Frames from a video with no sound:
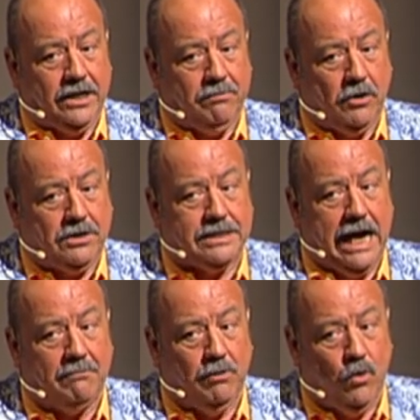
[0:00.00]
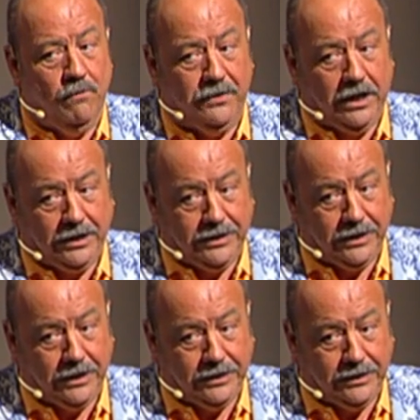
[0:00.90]
ich möchte sagen, Berufeneren
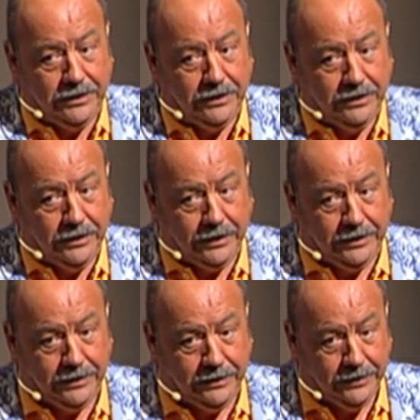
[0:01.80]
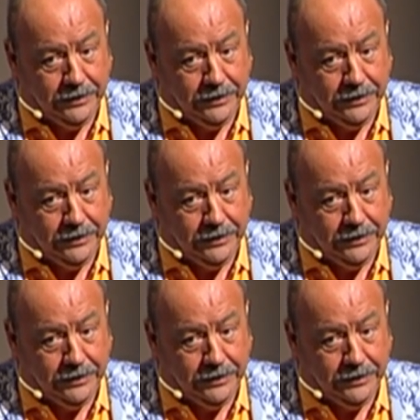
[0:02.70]
machen.